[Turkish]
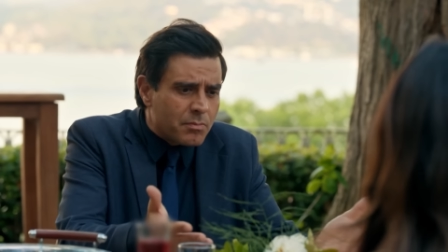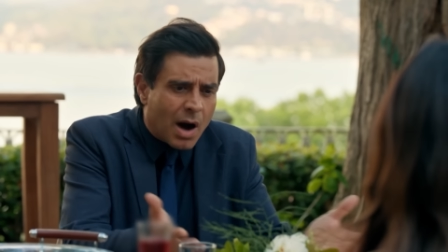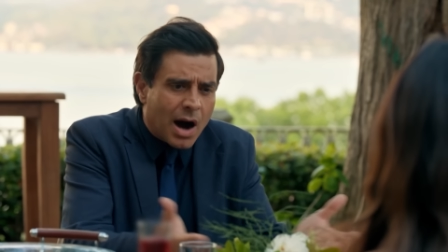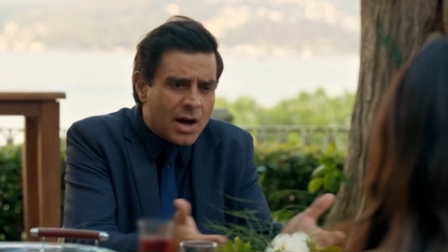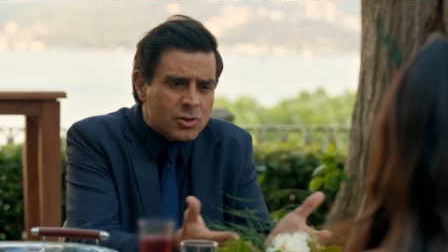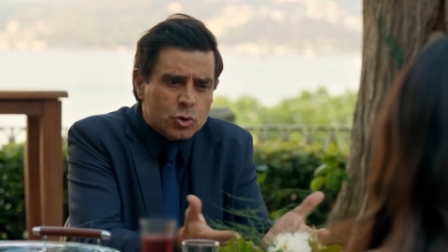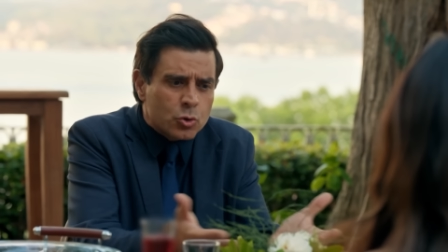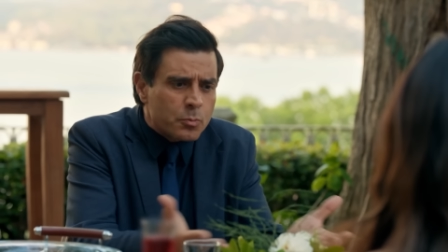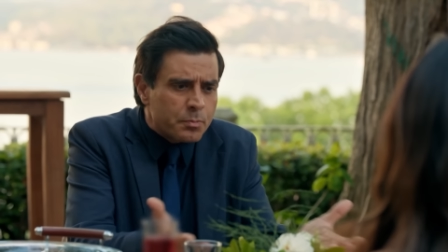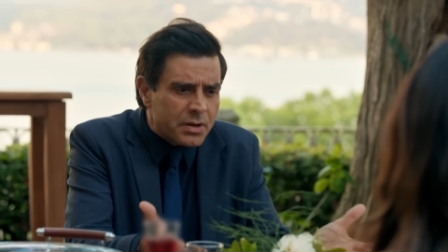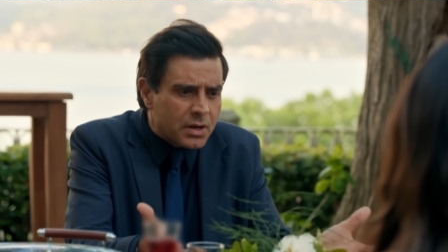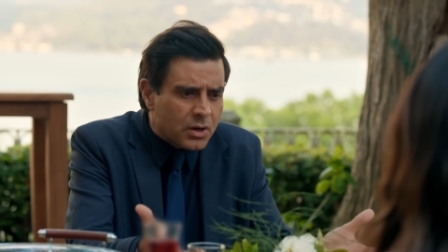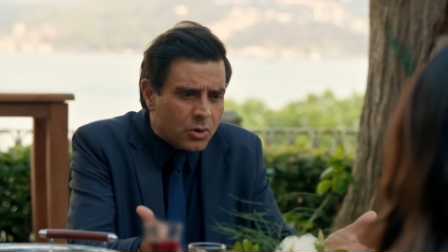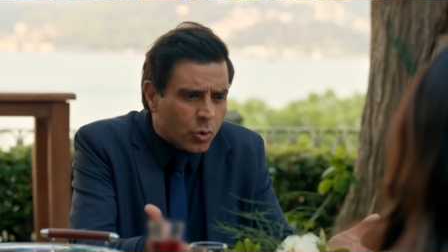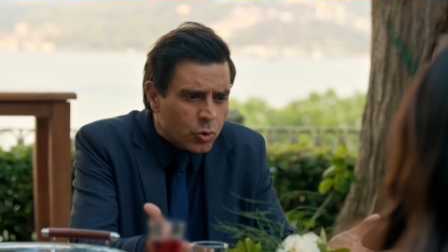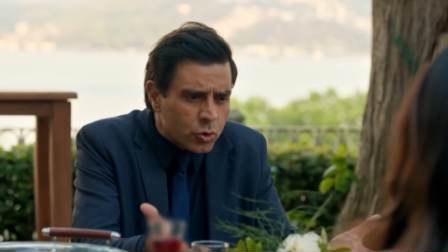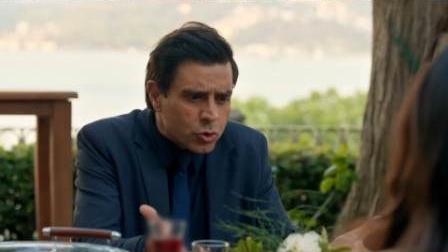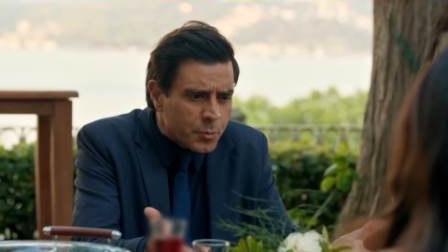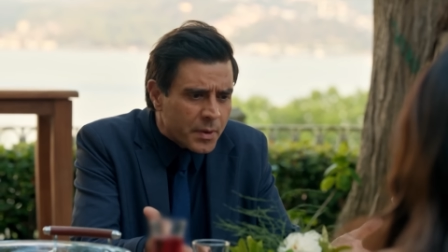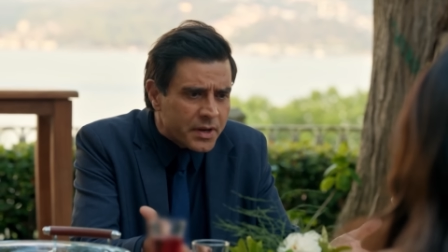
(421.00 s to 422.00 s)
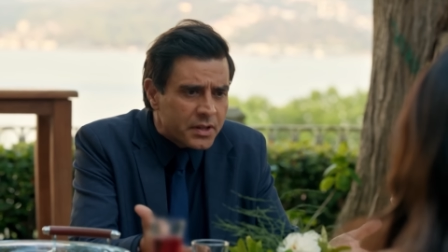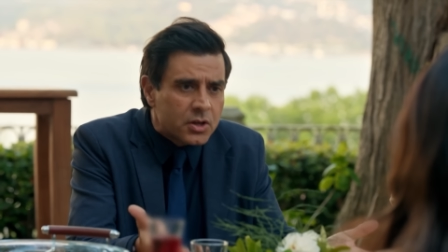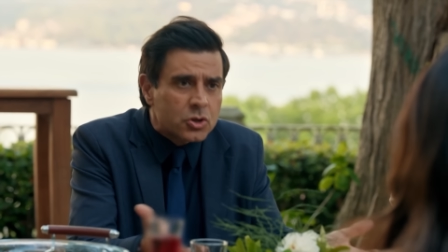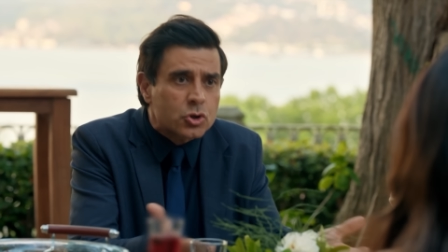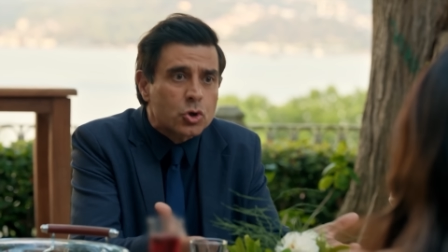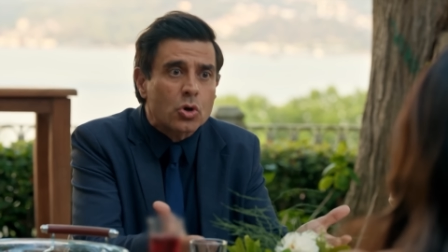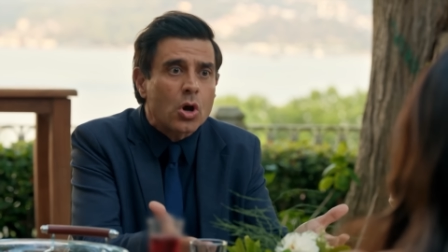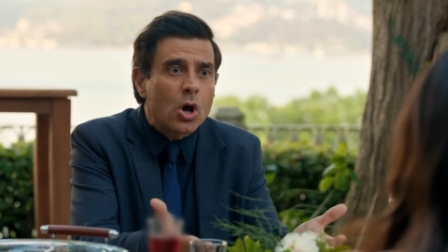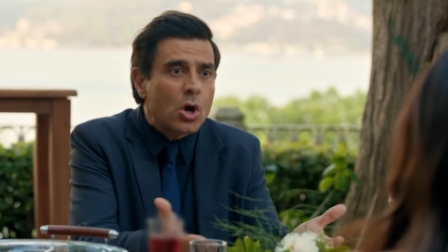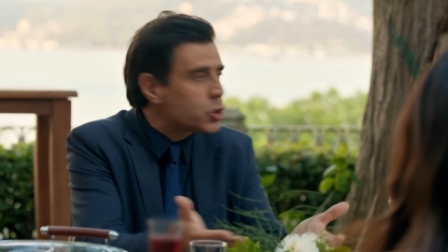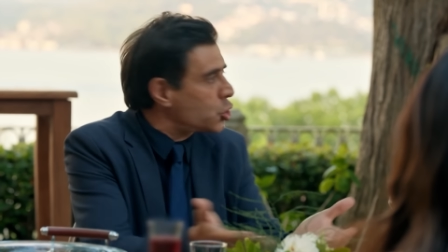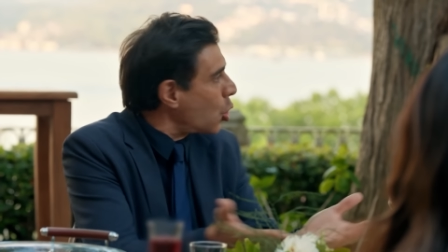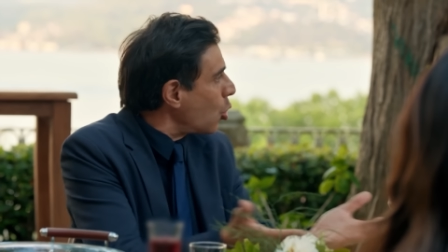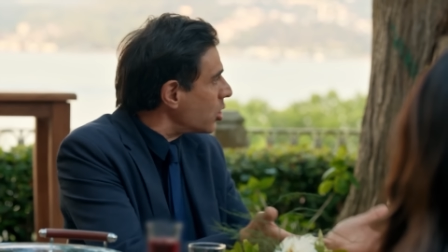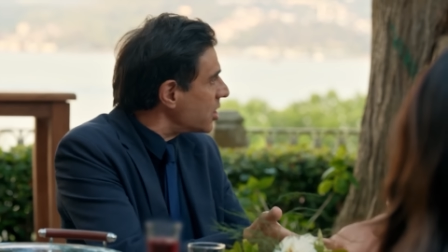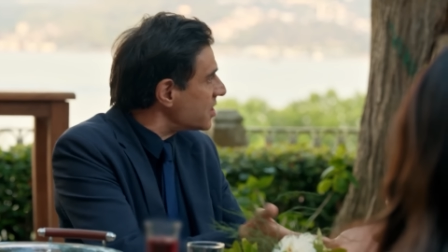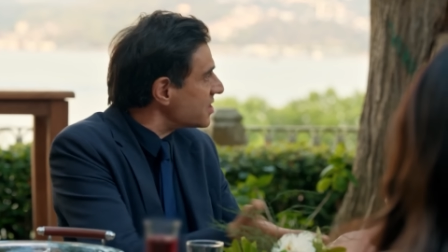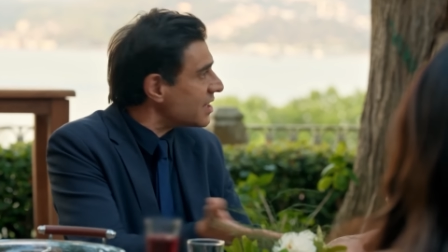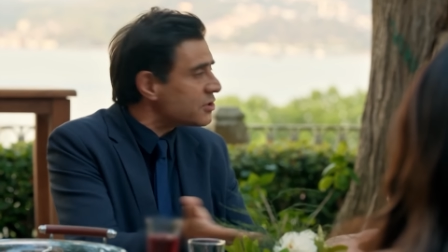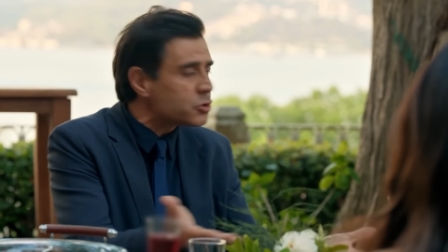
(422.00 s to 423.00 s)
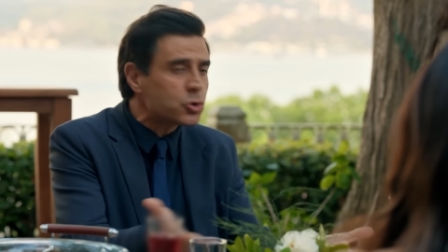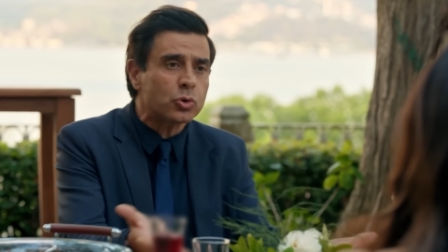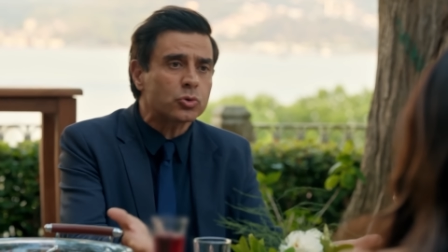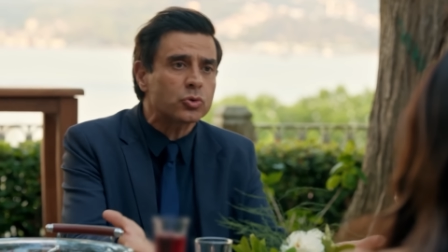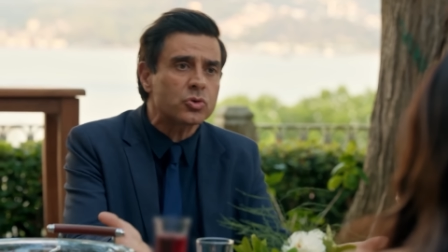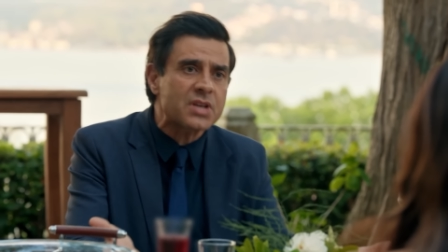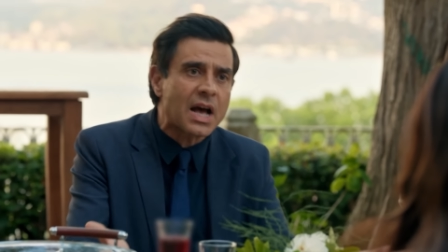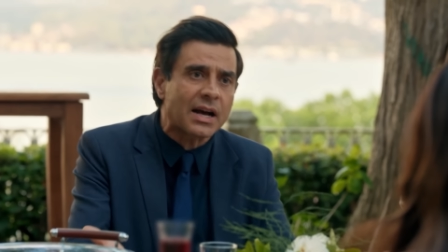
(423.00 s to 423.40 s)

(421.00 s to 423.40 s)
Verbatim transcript: masum bir konuşmaydı. Çok, çok kısa sürdü